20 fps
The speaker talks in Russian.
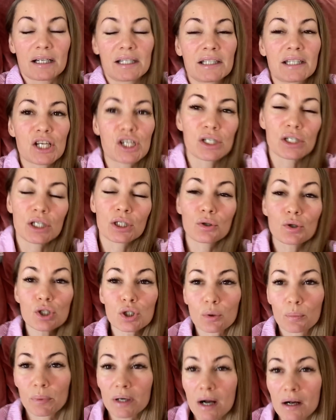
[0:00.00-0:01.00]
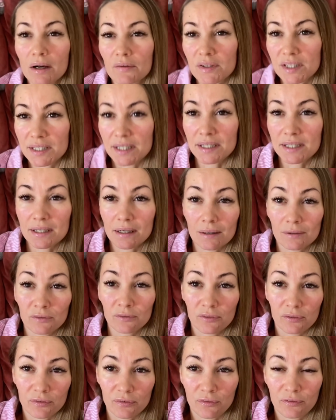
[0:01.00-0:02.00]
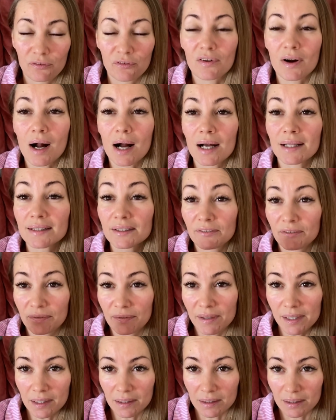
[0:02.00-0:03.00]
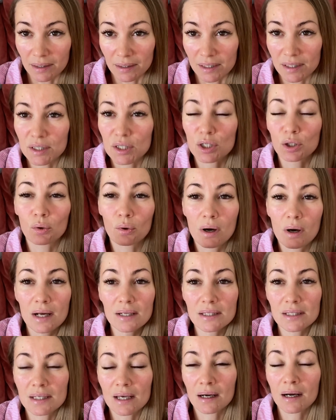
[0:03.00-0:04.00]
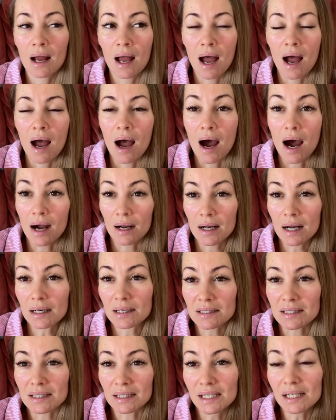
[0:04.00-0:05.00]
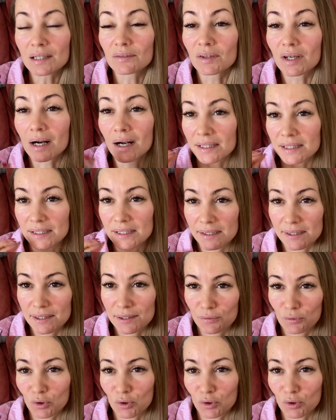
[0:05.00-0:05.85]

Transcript: И даже не то, чтобы как вести себя конф конфликтных ситуациях, а как из них выходить.